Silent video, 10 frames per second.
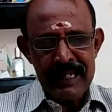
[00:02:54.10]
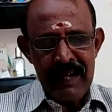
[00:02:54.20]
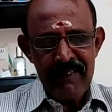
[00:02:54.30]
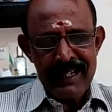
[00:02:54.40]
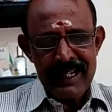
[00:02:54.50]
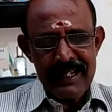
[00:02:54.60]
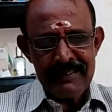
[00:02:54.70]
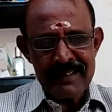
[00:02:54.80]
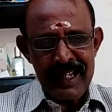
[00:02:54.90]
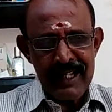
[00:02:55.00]
நவகிரக
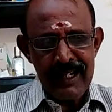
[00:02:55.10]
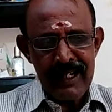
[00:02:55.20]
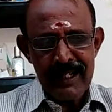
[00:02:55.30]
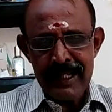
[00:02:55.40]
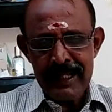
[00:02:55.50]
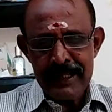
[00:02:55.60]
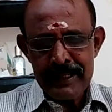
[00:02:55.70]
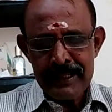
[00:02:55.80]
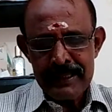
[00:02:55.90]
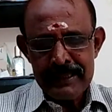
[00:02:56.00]
ஸ்தலங்களுக்கு
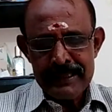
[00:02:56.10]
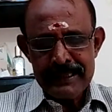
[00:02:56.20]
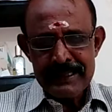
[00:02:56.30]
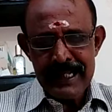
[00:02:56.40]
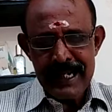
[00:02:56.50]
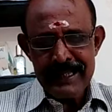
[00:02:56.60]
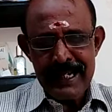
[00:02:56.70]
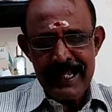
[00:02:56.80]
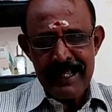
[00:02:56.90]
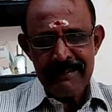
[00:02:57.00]

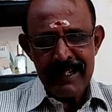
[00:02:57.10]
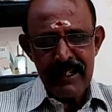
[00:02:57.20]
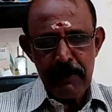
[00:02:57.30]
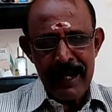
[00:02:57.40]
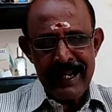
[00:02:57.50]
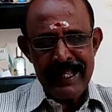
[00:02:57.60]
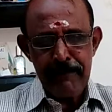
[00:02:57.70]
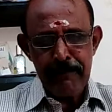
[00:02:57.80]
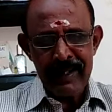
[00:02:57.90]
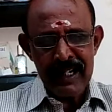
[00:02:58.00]
தனித்தனியே சென்று
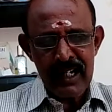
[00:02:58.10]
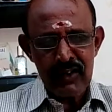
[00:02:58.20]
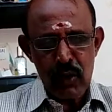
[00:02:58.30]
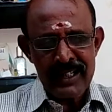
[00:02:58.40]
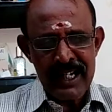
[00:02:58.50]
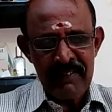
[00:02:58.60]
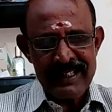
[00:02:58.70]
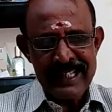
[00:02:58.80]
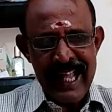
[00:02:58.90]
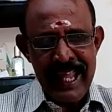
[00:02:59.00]
அடையும் கிரகதோஷ
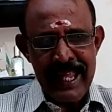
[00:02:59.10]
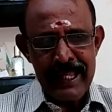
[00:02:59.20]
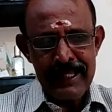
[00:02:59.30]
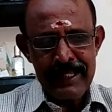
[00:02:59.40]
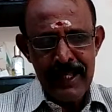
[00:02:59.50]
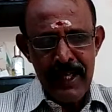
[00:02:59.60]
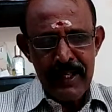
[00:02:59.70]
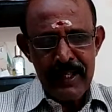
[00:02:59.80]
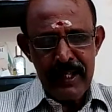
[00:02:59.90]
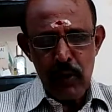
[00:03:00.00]
நிவர்த்தியை
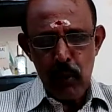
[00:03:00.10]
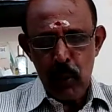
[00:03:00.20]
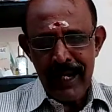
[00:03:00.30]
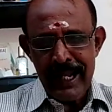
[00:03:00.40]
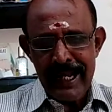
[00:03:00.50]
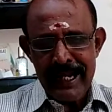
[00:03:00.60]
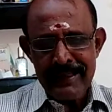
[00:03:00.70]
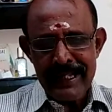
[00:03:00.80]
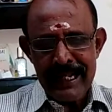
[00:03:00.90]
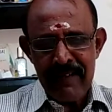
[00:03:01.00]
இங்கு ஒரே இடத்தில்